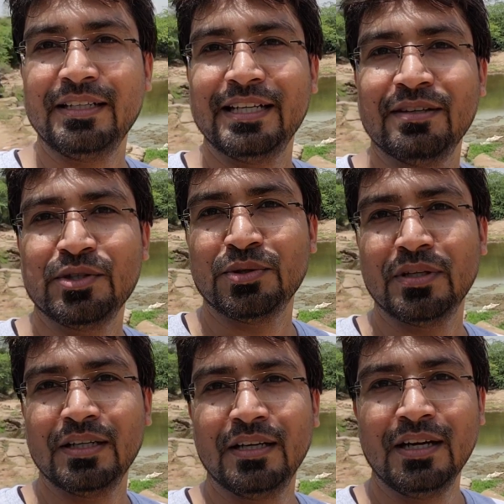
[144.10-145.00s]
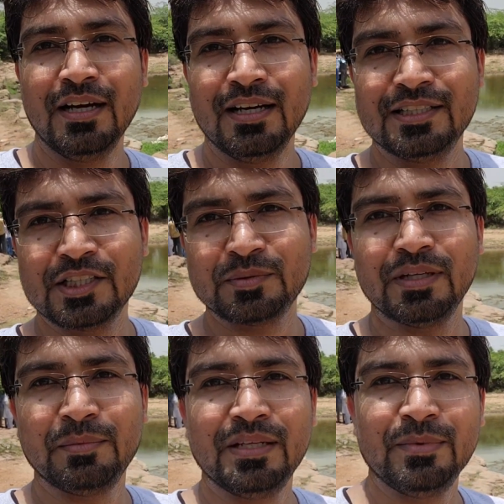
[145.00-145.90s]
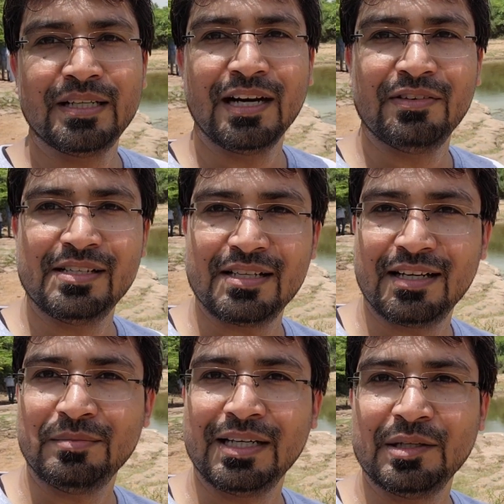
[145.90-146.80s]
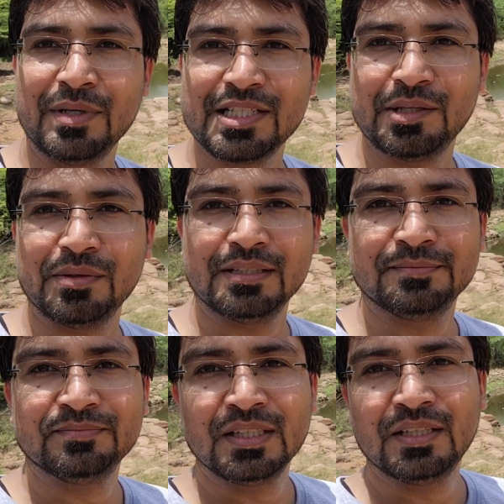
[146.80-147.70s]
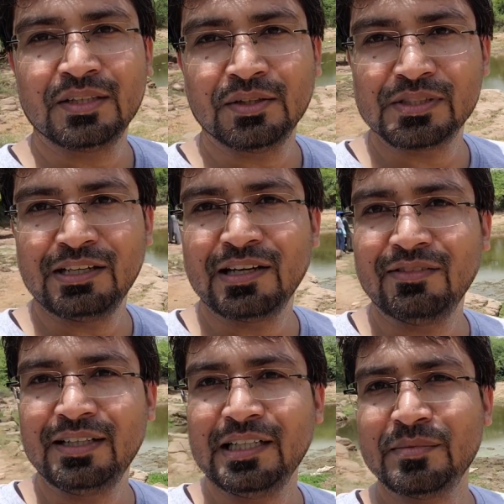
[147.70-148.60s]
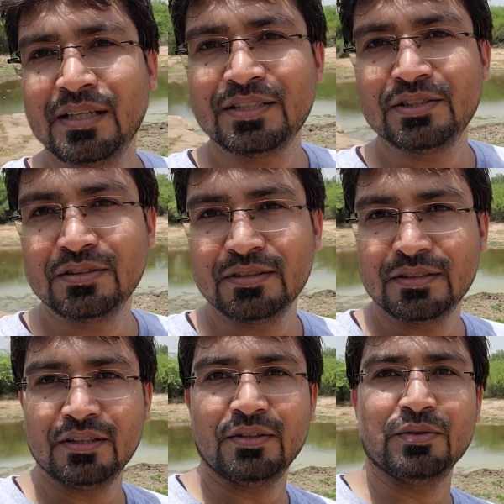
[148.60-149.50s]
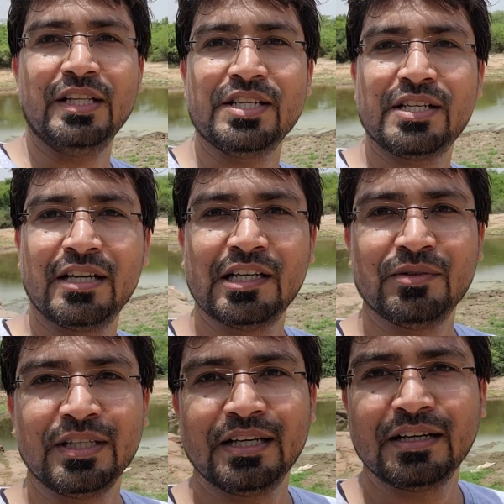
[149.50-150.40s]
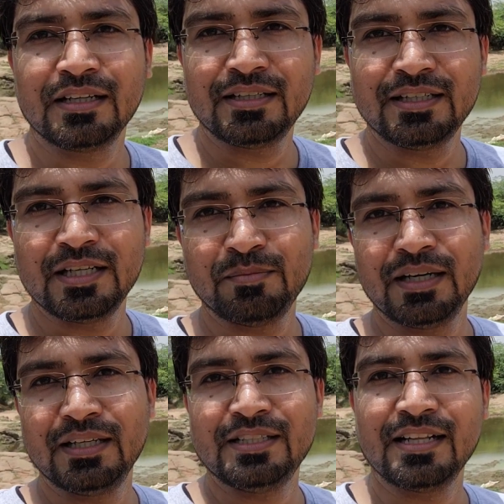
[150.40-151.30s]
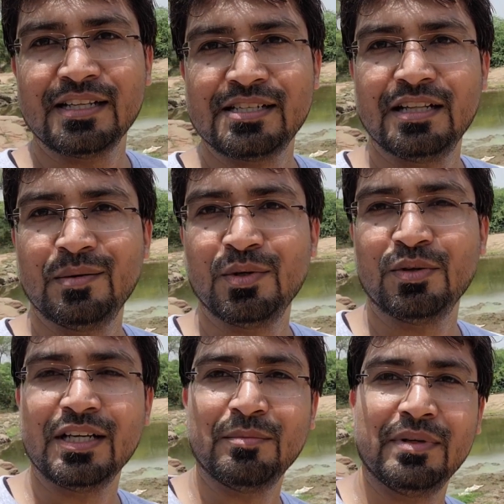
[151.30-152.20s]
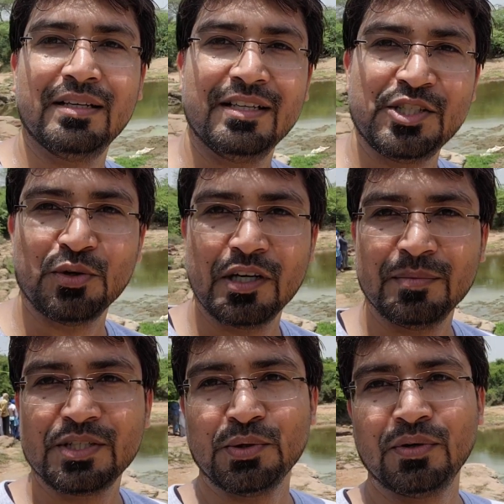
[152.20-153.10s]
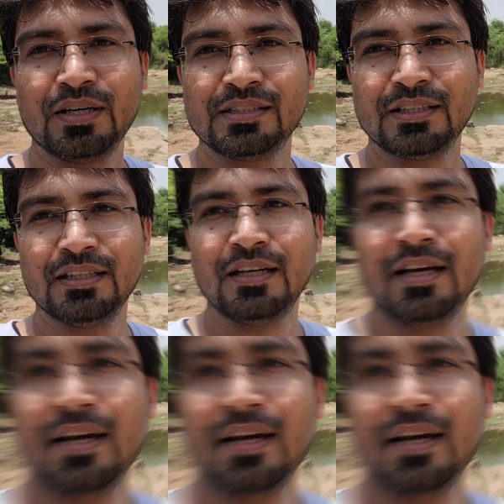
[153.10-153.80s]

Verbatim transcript: रहे हैं ये है वो जोहर जिसमें अभी भी काफ़ी सारा पानी बचा हुआ है तो सेव अरावली टीम का जो उद्देश्य रहेगा वो ये रहेगा कि ये पानी ज़्यादा से ज़्यादा हम लोग यहाँ पे इस जोहर में स्टोर कर सकें